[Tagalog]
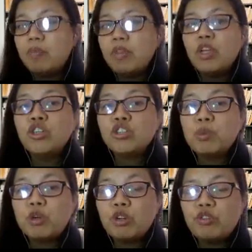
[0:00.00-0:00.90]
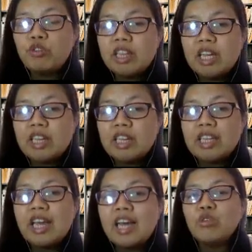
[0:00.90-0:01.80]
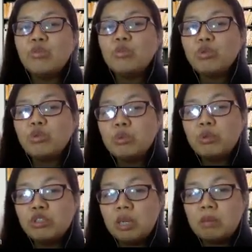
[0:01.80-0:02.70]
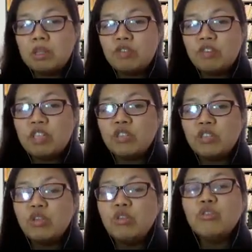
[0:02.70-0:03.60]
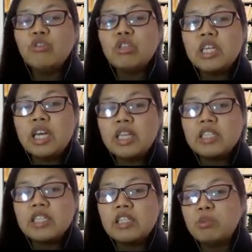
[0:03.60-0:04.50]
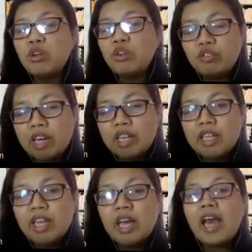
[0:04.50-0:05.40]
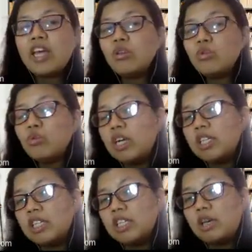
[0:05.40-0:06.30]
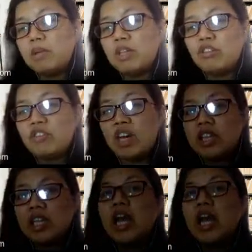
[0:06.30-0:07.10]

Yung sporophyte natin ay tumutubo dun sa gametophyte. So, nung nutrients ng sporophyte ay kinukuha niya sa gametophyte.